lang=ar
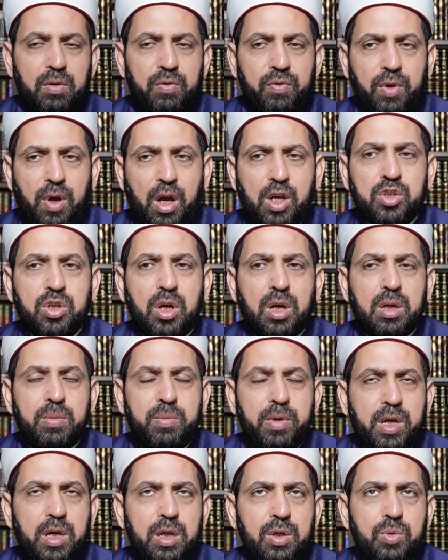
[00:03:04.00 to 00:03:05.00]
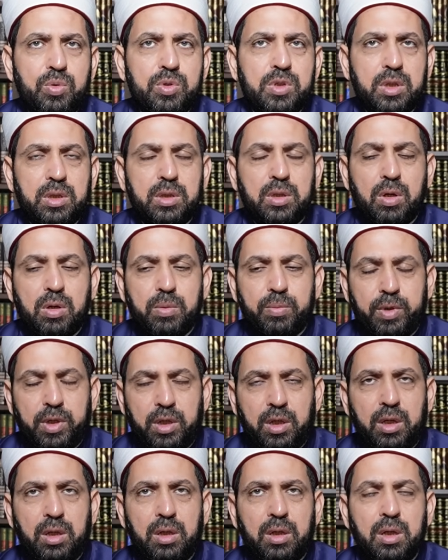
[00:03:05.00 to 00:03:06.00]
في 10 مايو
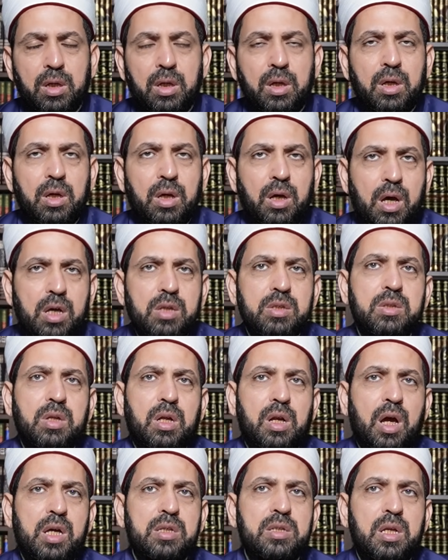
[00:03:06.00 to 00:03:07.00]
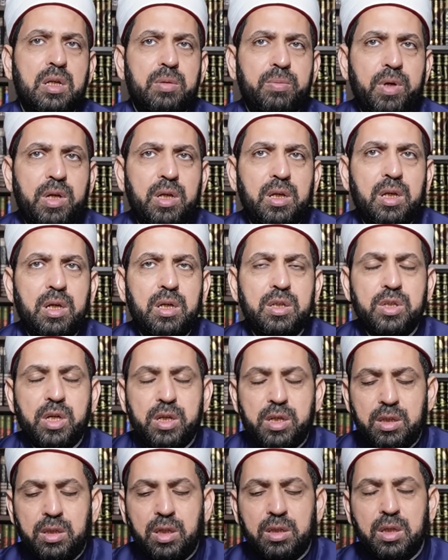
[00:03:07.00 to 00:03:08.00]
46 أصدر حسن البنا
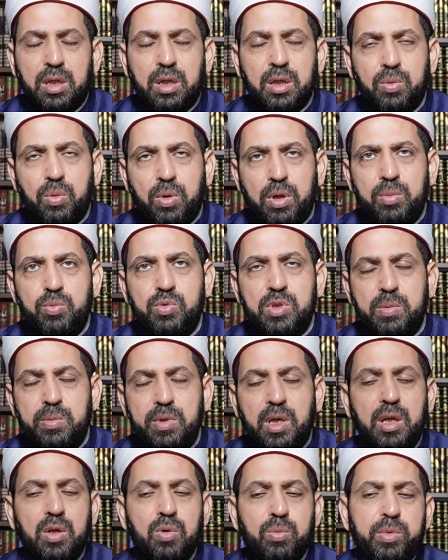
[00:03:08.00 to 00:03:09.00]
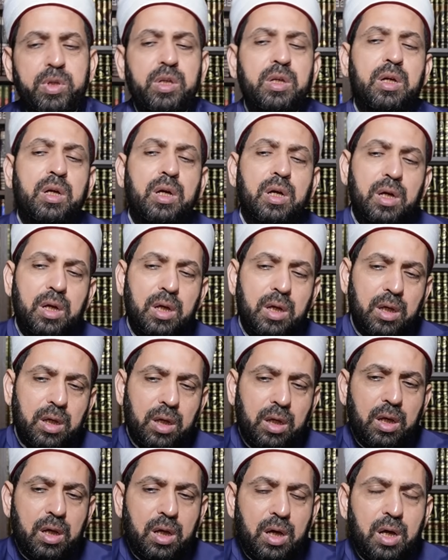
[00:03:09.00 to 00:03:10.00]
جريدة الإخوان المسلمين اليومية
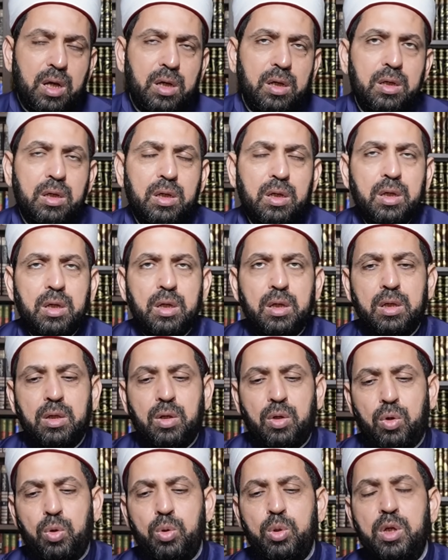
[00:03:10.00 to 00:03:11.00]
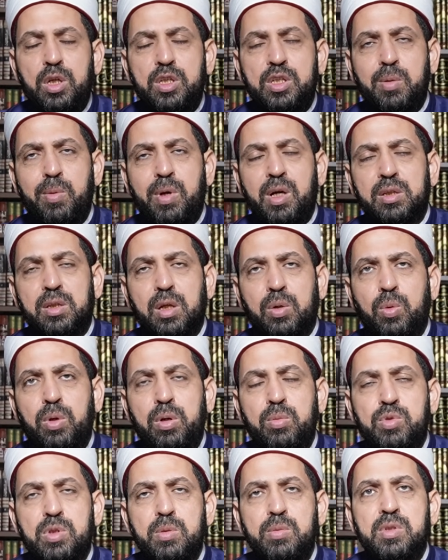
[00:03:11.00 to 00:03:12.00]
إلى أن حلت جماعة
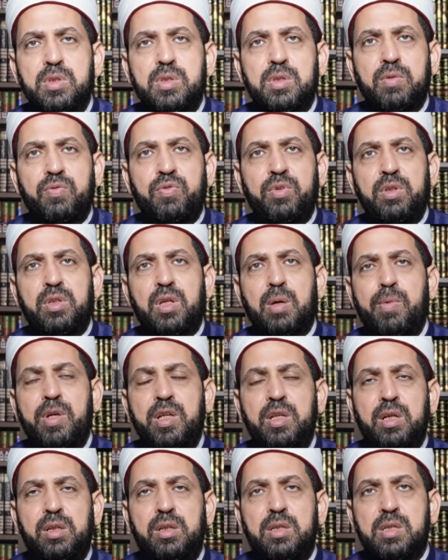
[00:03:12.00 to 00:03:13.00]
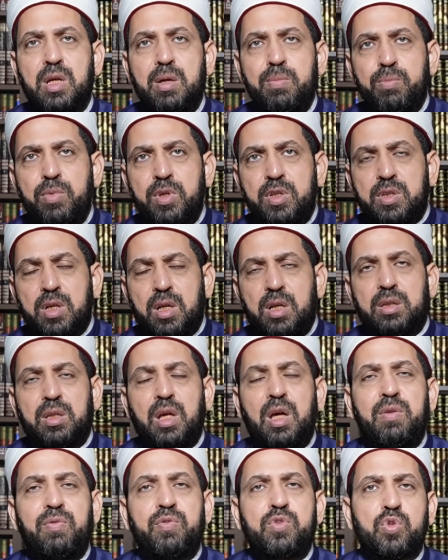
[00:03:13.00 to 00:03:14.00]
الإخوان المسلمين في 8 ديسمبر سنة
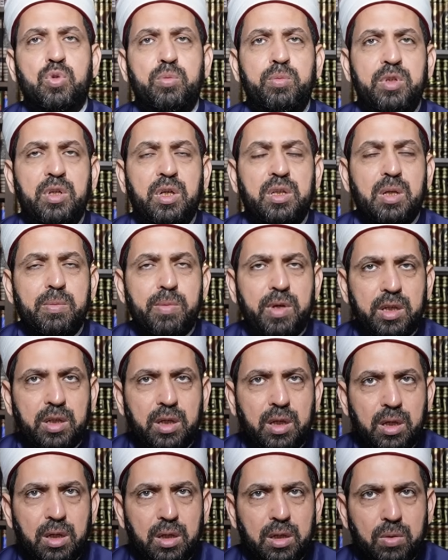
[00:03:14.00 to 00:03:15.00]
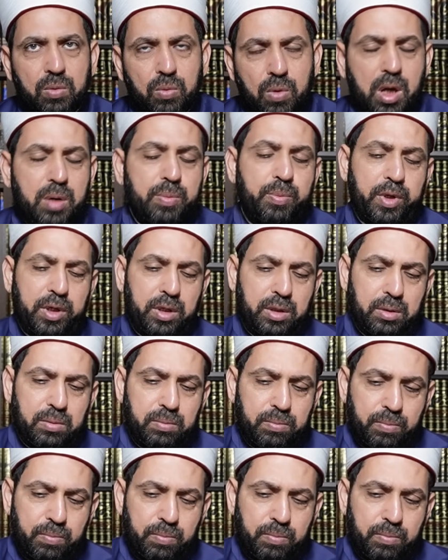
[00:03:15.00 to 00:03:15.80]
1948